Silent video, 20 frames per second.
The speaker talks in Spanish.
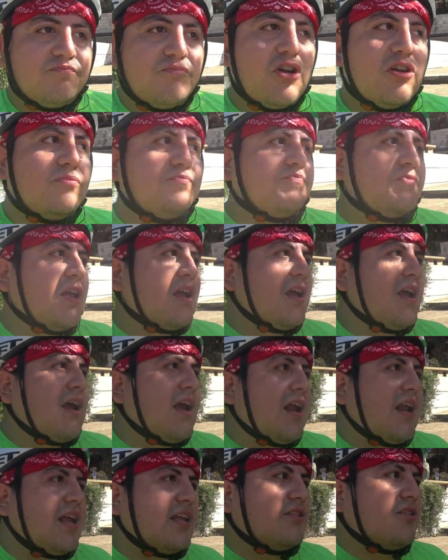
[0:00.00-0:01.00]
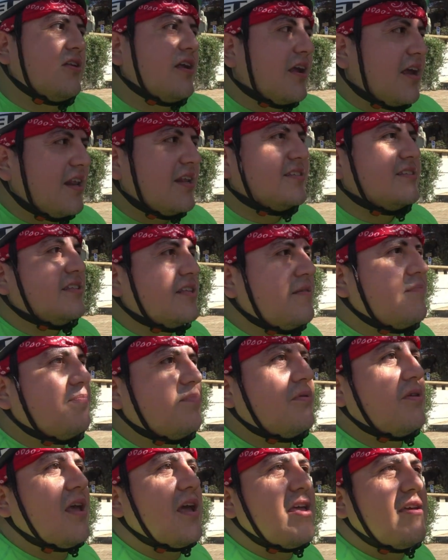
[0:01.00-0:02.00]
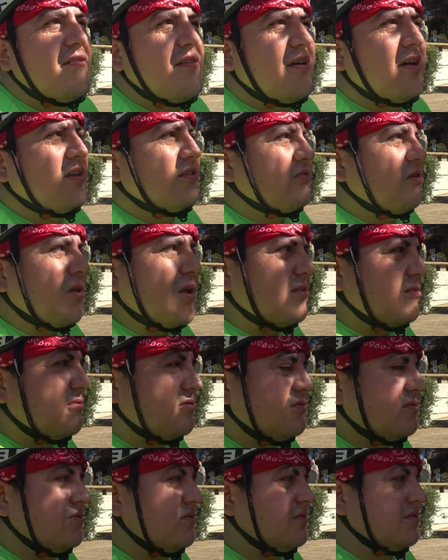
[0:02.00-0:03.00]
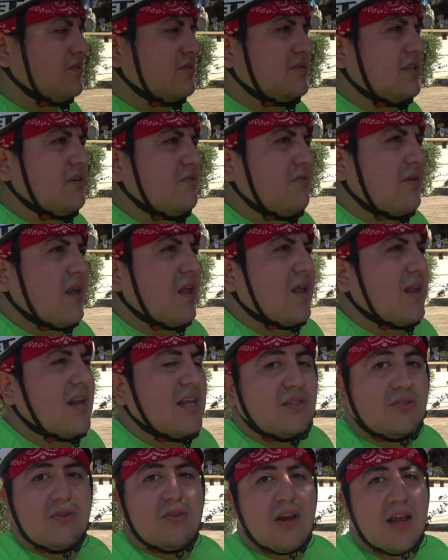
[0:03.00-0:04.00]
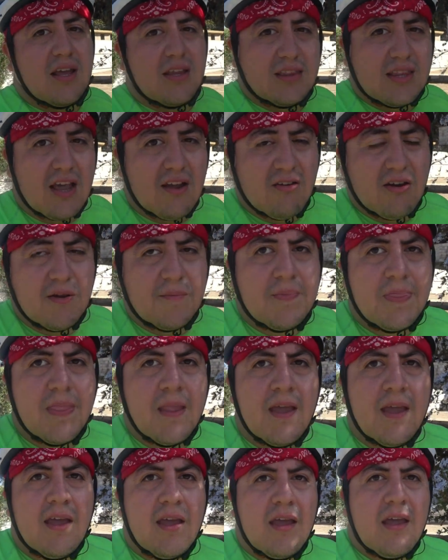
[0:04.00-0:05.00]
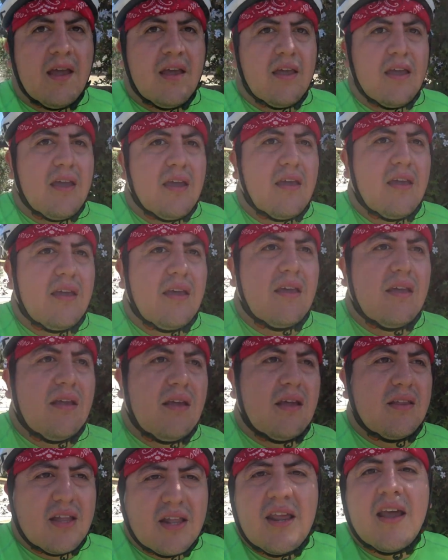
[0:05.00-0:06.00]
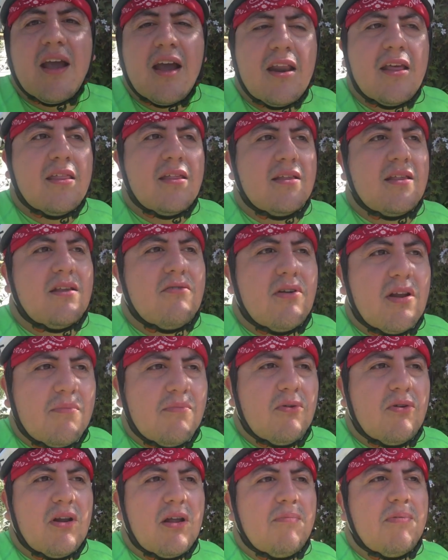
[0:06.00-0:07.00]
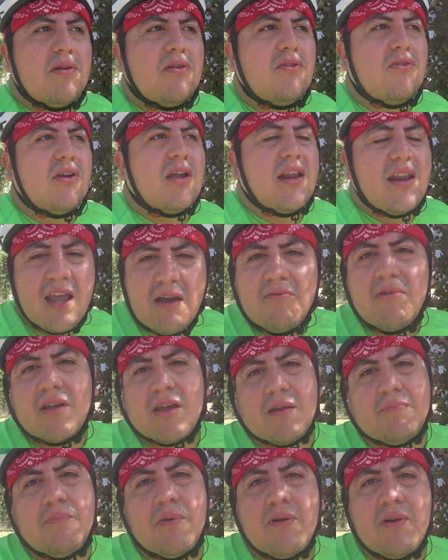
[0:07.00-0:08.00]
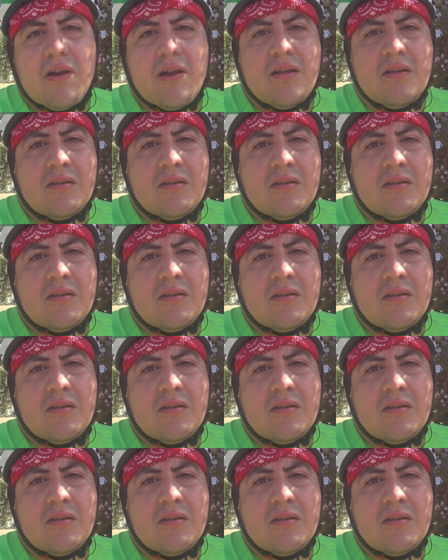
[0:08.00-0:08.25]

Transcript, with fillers: Bueno, la historia es que en ese tiempo ya lleva harto rato sin una relación estable. Y, tenía ganas de tener una polola, pero no quería cualquier polola.